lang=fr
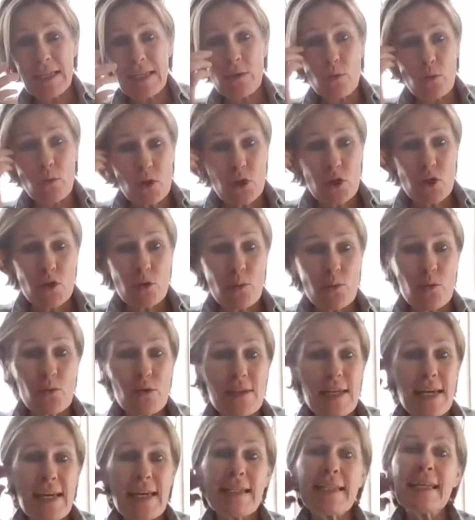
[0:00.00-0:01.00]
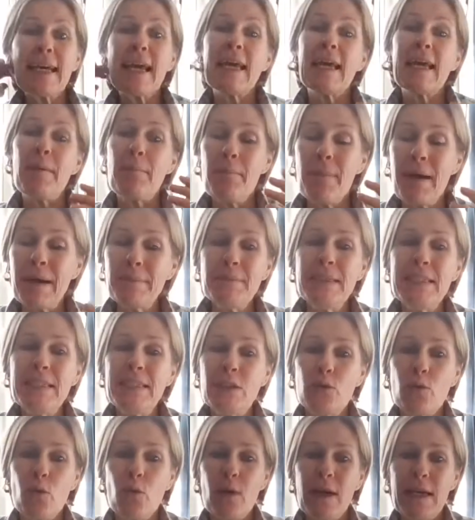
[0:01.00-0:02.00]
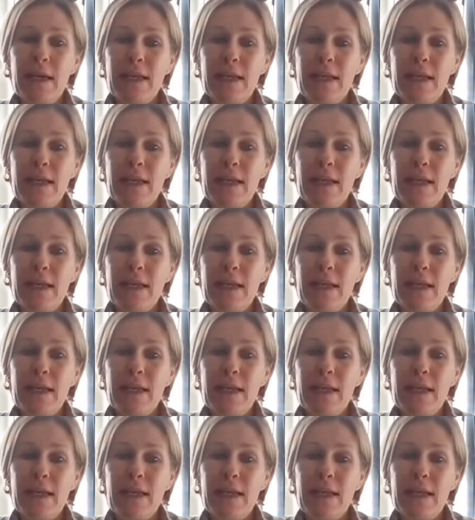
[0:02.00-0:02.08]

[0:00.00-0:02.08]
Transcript: et coach au mieux-être et ma mission